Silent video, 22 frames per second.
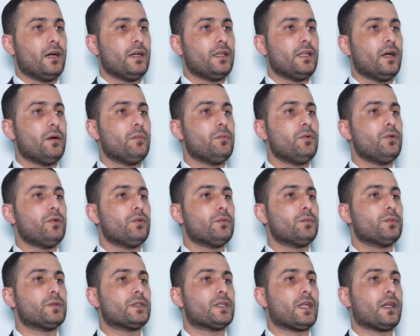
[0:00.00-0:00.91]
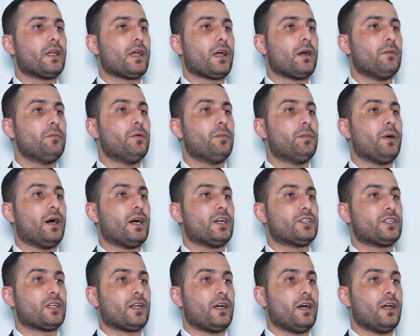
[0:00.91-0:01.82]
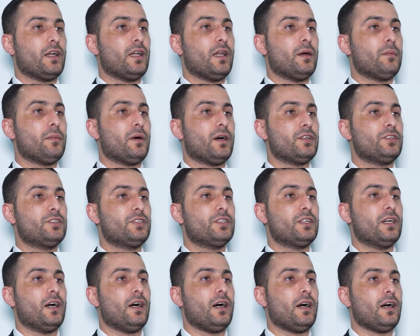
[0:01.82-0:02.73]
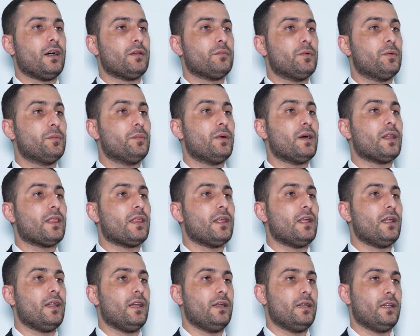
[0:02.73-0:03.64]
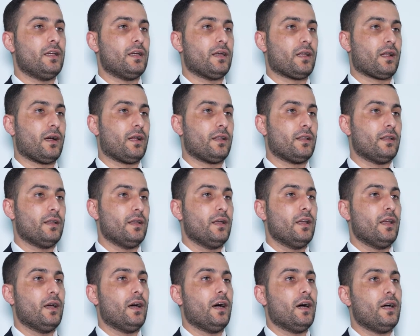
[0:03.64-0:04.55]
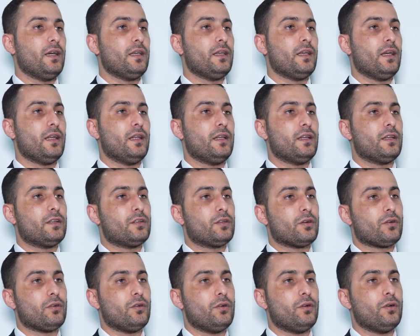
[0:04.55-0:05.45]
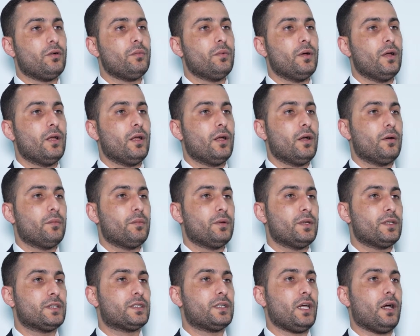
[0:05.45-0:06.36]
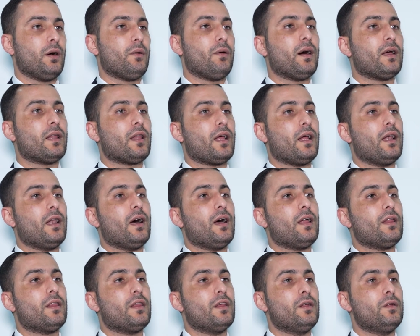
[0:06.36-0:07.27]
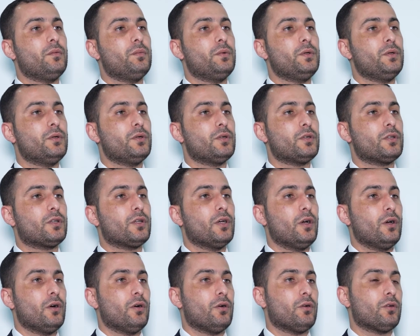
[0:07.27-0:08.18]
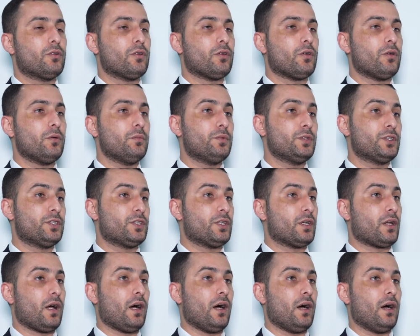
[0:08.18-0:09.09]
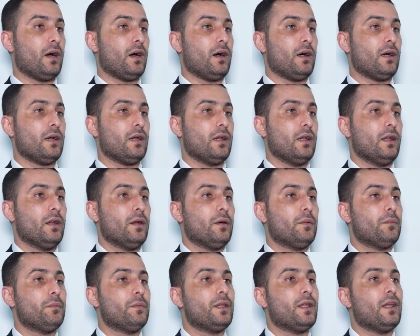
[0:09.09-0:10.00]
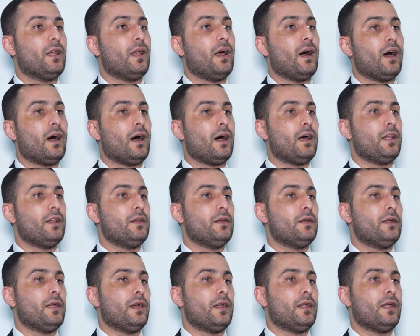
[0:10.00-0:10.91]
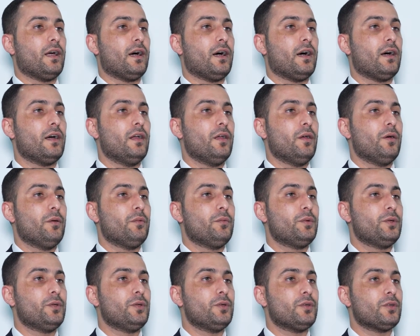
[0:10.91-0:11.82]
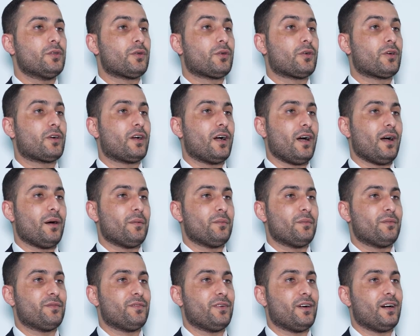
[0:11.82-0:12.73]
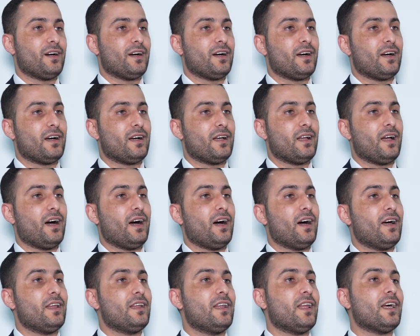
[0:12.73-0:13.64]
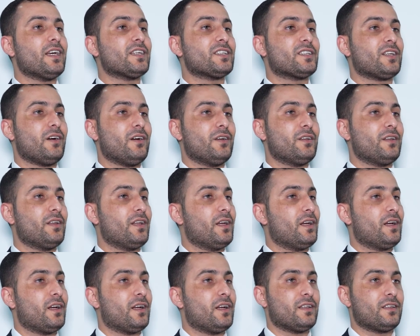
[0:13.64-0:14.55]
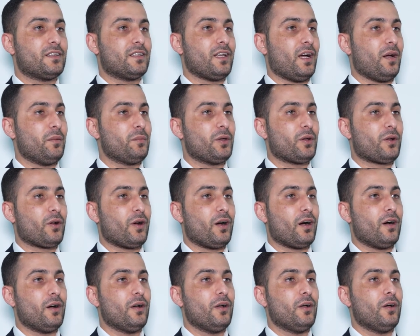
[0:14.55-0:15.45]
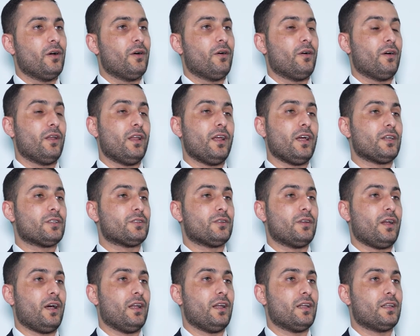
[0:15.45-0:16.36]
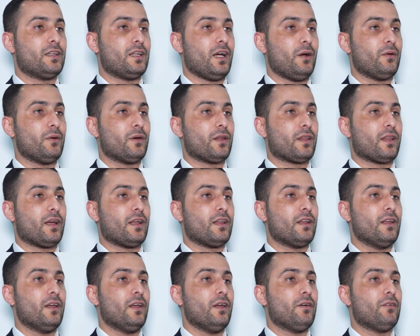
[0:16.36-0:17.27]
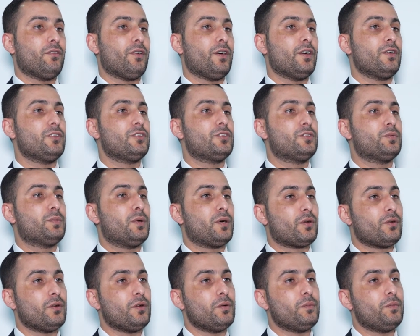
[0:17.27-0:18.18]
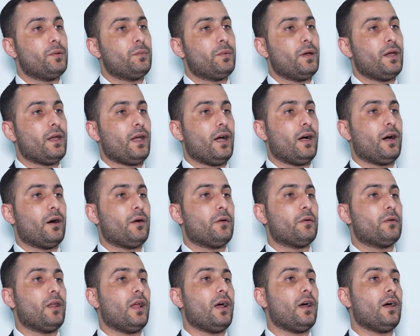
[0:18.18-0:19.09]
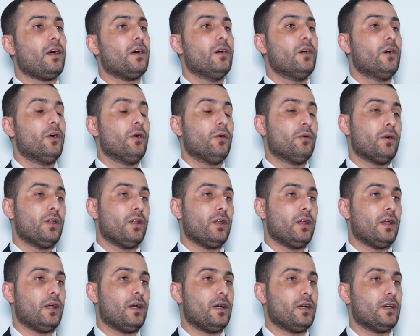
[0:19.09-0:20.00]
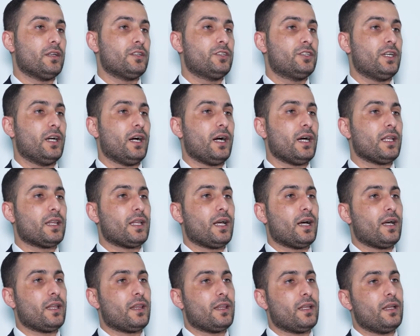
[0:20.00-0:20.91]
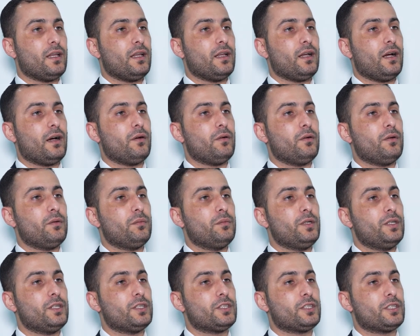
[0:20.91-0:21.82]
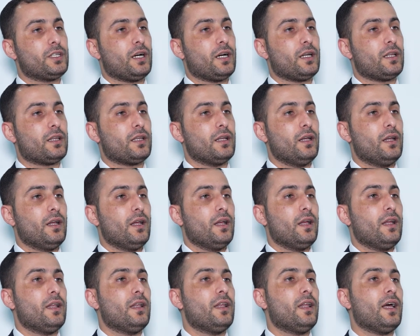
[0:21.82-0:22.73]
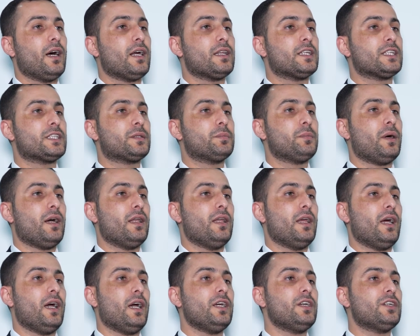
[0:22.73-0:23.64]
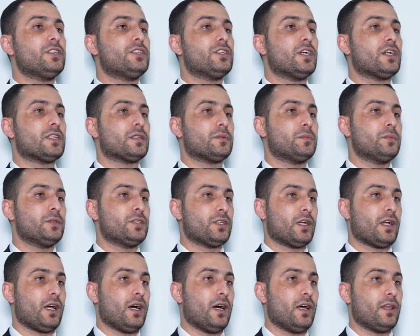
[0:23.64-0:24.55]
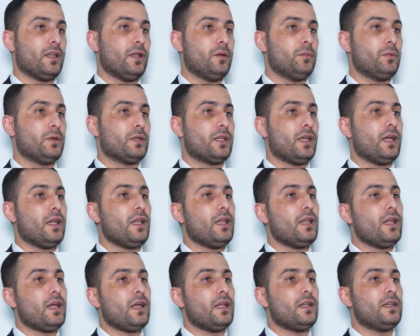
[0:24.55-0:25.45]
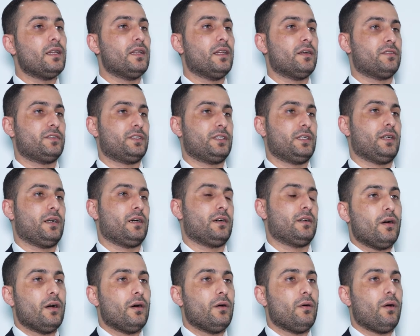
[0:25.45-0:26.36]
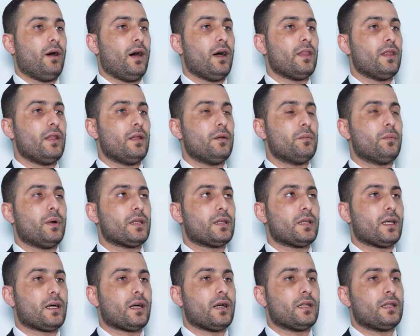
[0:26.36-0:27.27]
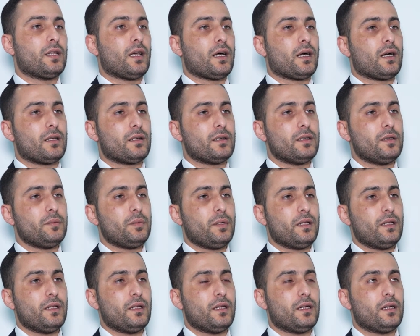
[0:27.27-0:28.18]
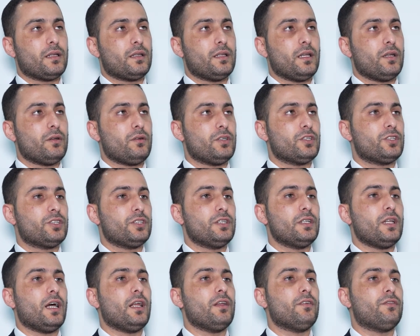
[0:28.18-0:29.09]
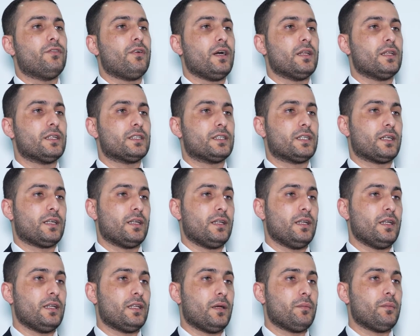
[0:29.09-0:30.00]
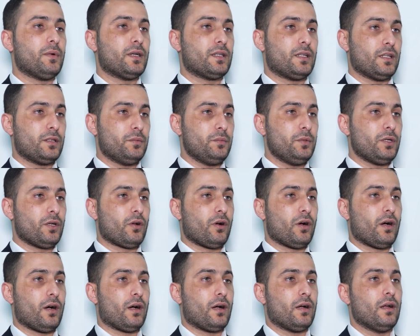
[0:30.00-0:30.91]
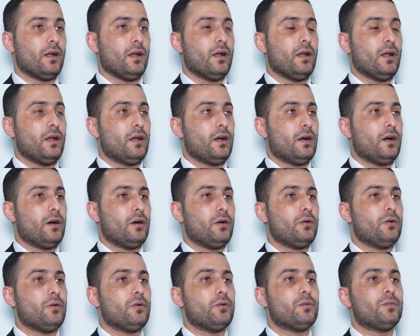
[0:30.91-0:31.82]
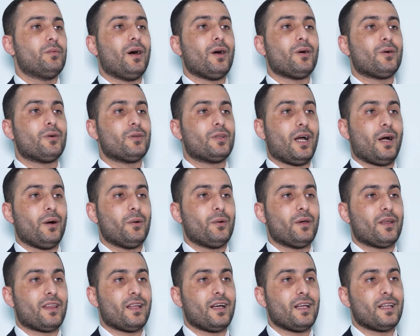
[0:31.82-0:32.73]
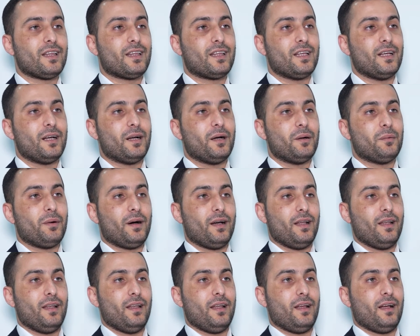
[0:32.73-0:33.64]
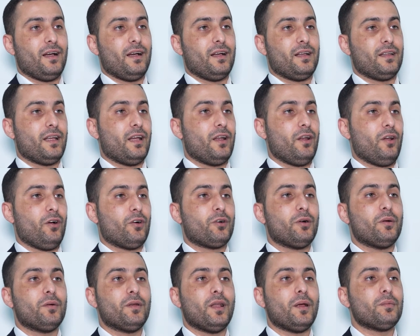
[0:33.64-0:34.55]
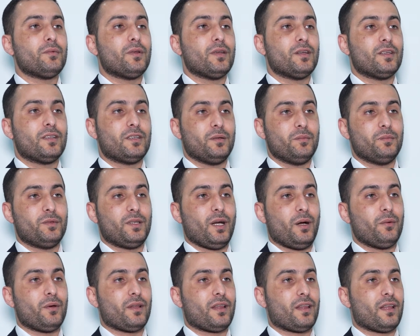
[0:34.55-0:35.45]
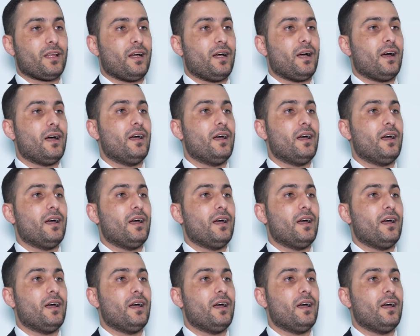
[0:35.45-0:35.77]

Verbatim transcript: هي مو بطريقة مباشرة إنما جهات ممثلة لإيران هي اللي تقوم بالاستحواذ على هذه البيوت وتقوم بشرائها من الأهالي لأنها بيوت ركام فأهل لا يستطيعون تعميرها ولا يحصلون على التعويضات فيجبرون ببيعها ولا والجهات هذه أو الميليشيات لا تسمح لأي شخص بشراء هذه البيوت إلا لنفسها وهذه المنطقة تقريبا 22 ألف وحدة سكنية تم تدميرها وماكو تعويضات يعني الحكومة لم تتم تعويض